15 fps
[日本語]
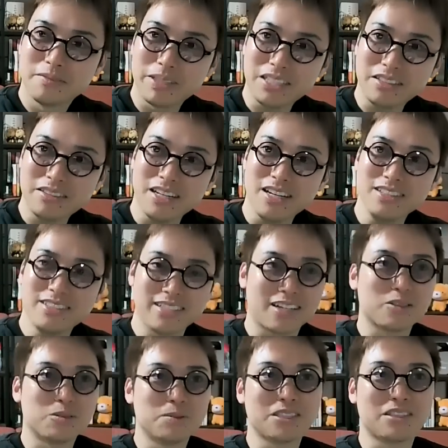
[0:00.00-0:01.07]
めちゃくちゃアンチ
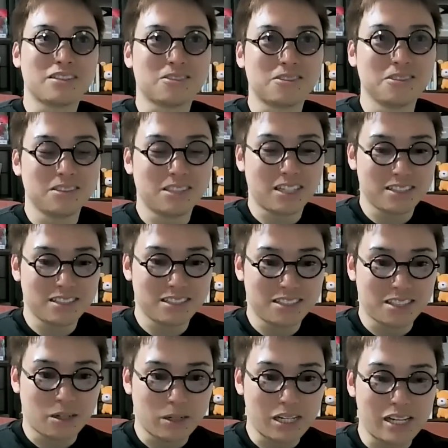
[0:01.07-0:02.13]
だと思ってそういう感じに
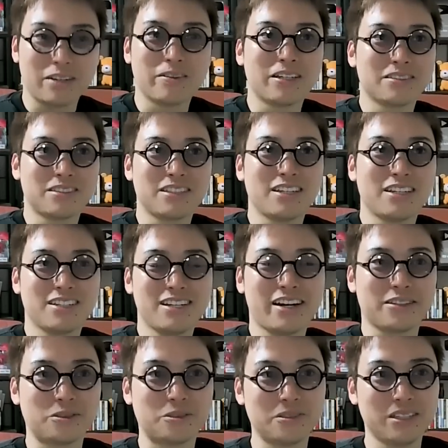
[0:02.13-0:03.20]
したわけではなくて、
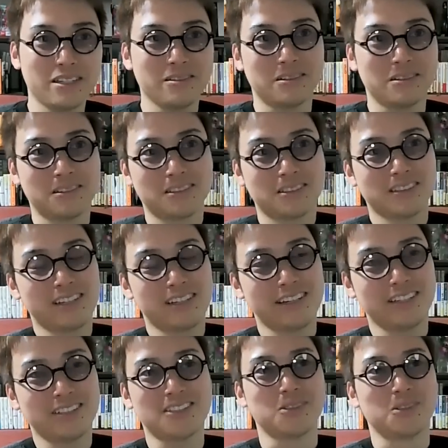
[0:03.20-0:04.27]
なんか動画の切
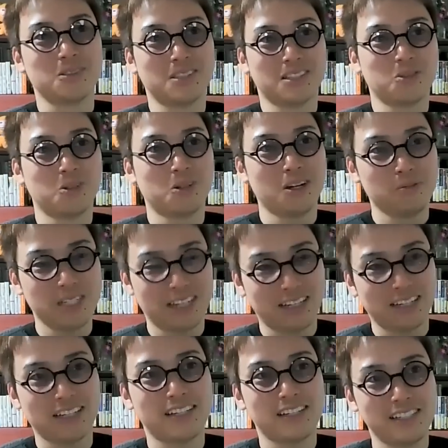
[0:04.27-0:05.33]
り口というか動画の見せ
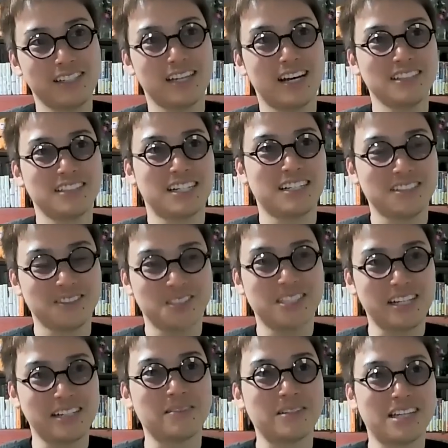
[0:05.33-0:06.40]
方的にアンチ乱入し
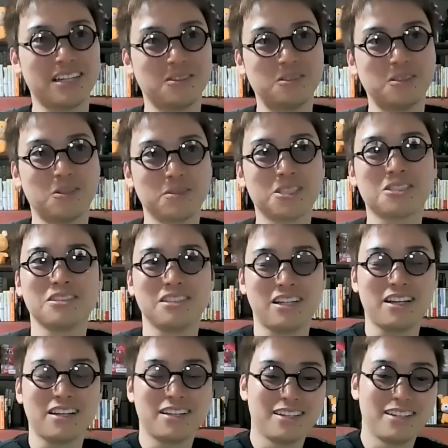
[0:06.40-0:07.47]
てきたみたいな方が面白いん
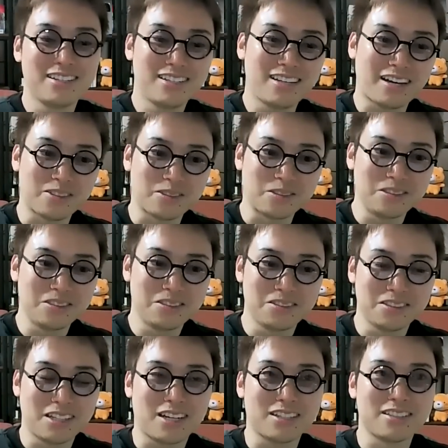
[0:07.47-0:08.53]
で、なんかそういう
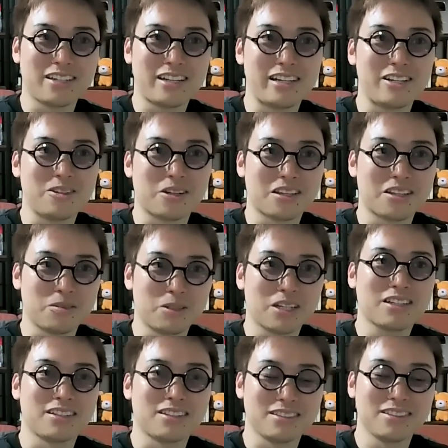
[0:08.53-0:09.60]
風な感じで切り取らせても
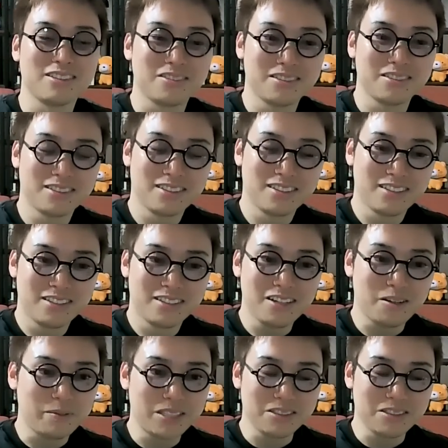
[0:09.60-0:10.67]
らったんですけど、
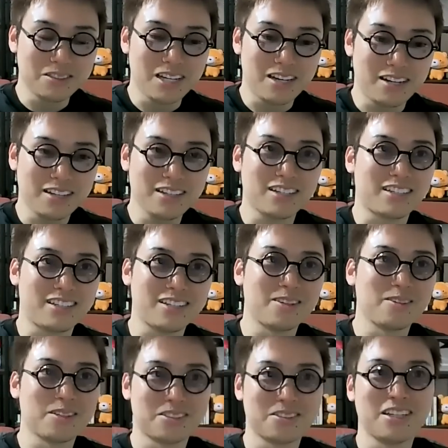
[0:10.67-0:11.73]
なんか別にそんな腹立てて
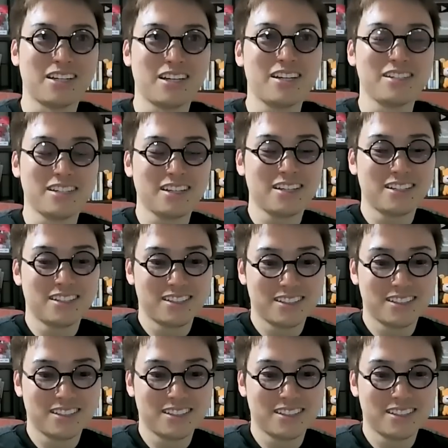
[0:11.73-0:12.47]
るとかそんなのないんで。